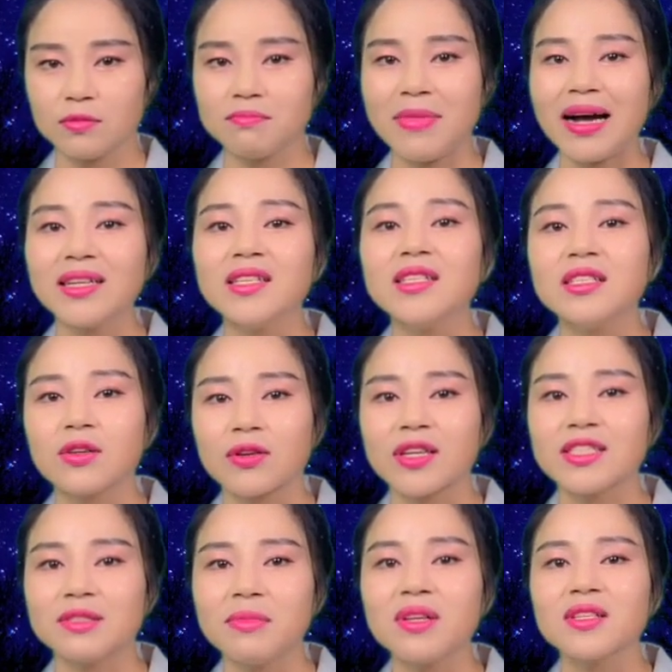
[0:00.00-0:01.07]
많이
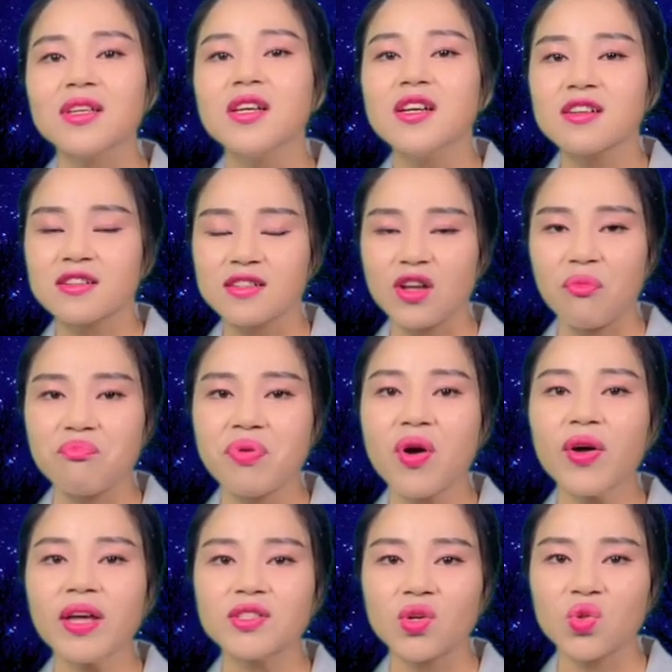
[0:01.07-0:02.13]
일어났지만 그
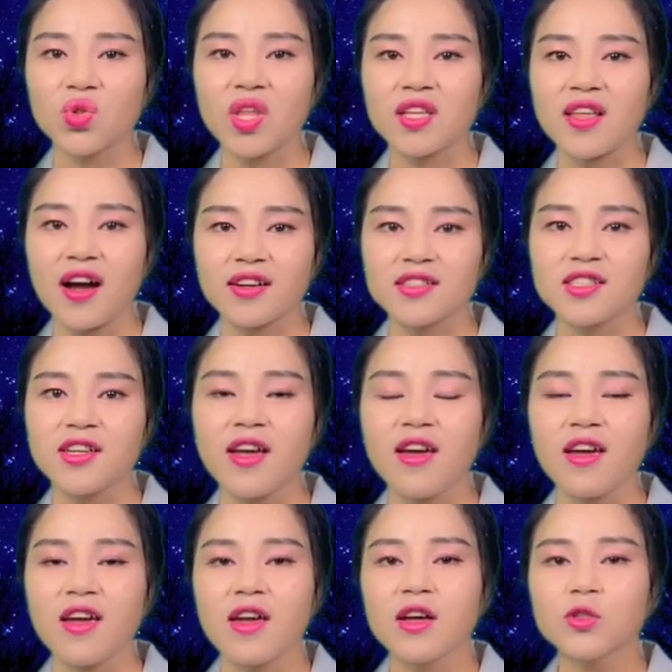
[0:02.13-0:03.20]
연평해전 때
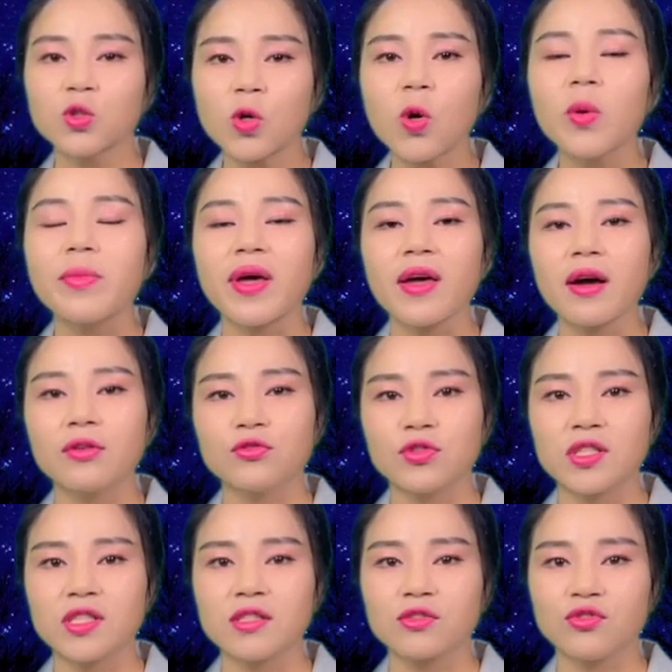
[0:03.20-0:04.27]
당시에 처음에
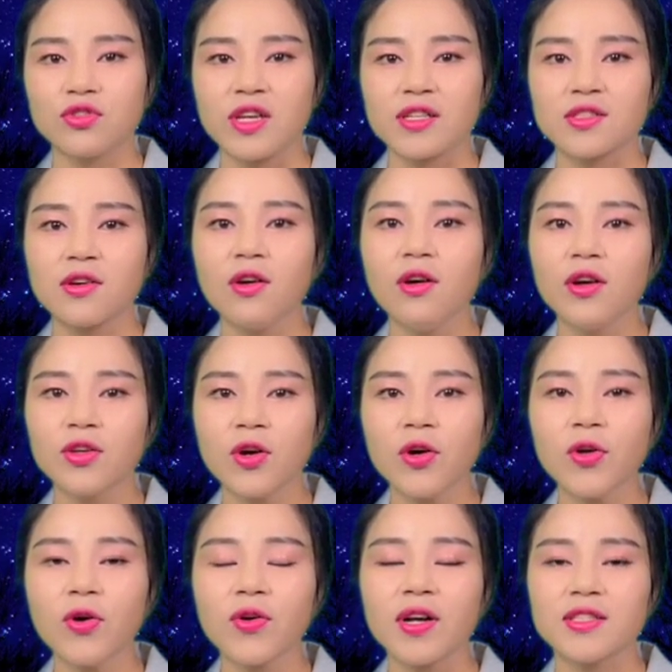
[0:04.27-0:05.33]
우리 군에서
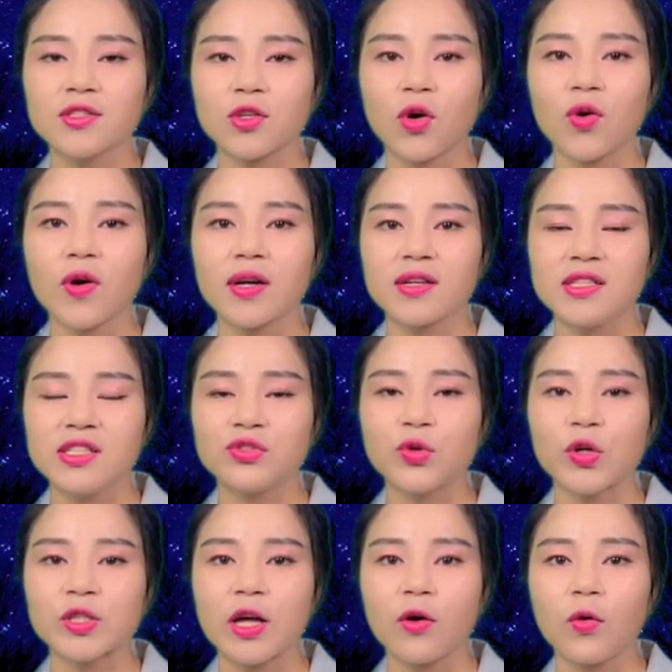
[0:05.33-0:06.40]
혁혁한 전과를
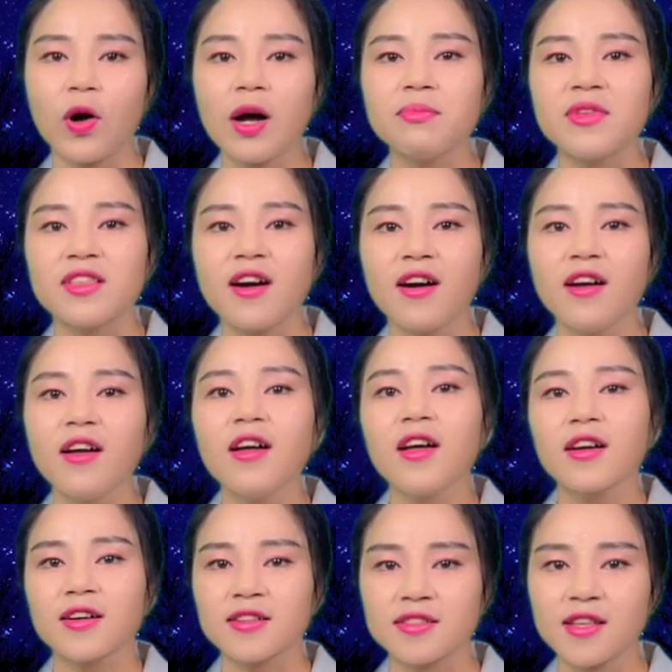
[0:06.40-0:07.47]
이루었다고 합니다.
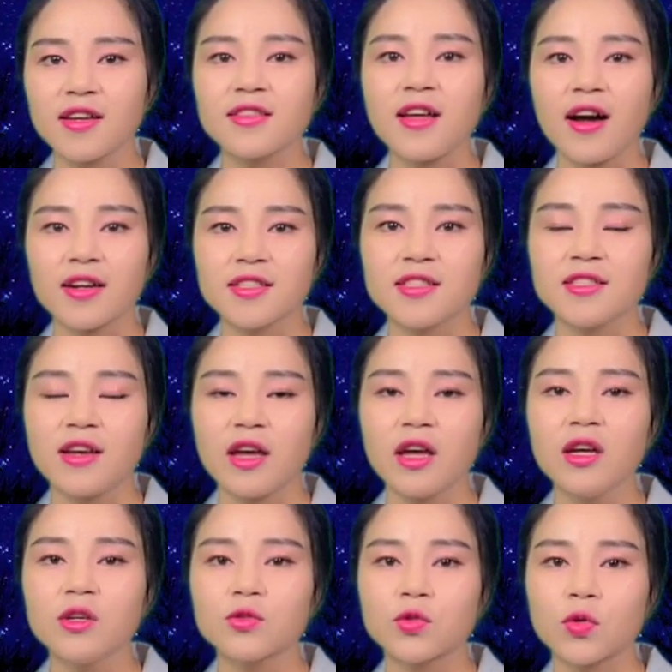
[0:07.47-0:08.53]
그때
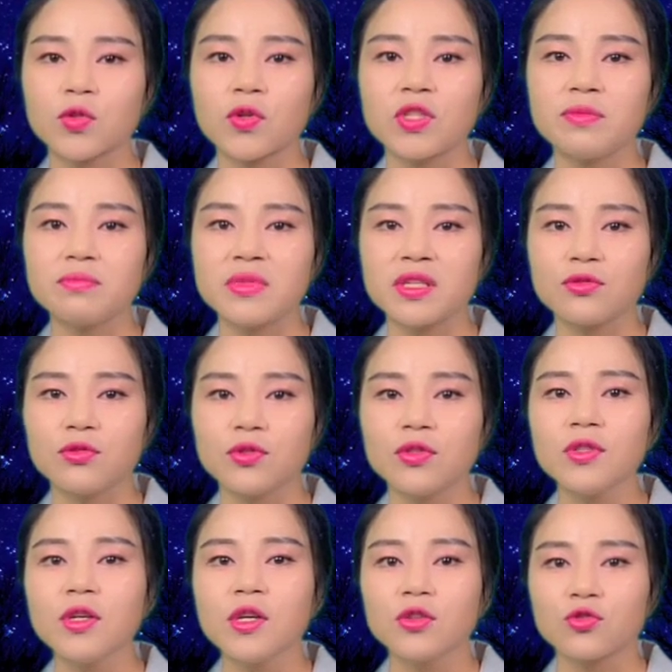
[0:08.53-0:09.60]
당시에
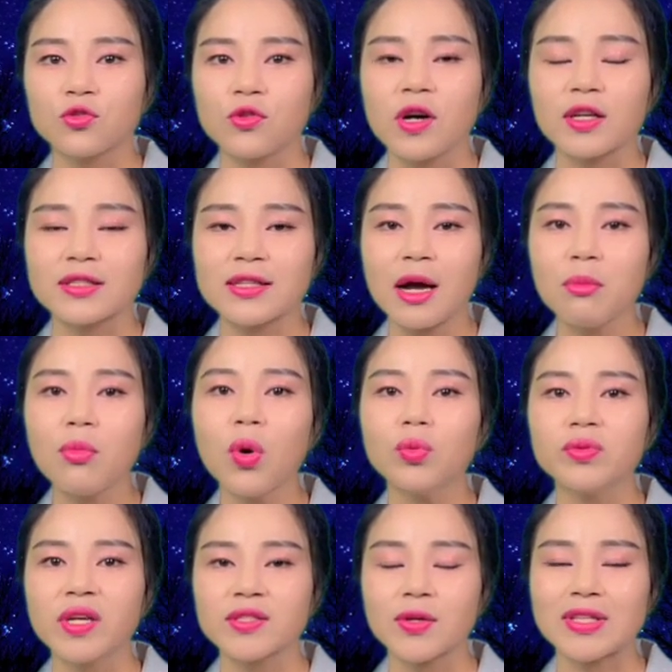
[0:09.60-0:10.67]
조선인민군
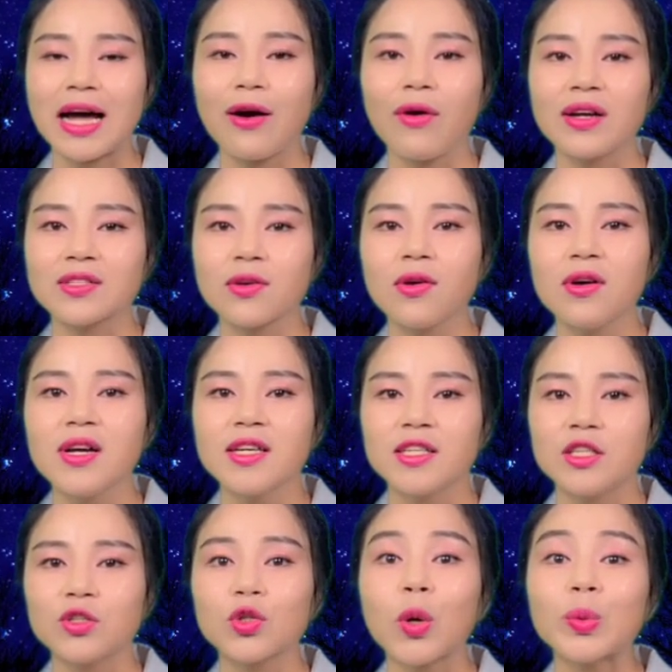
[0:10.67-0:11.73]
중앙참모부에서 나와서
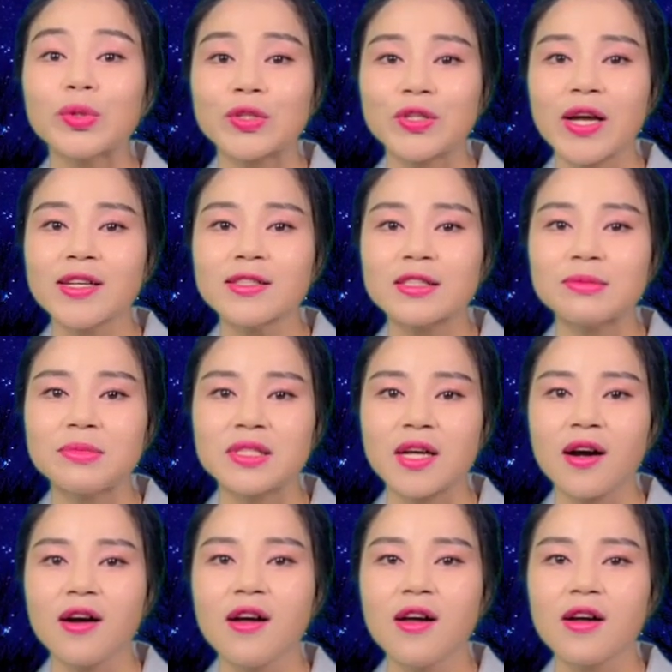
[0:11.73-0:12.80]
인터뷰를 했습니다.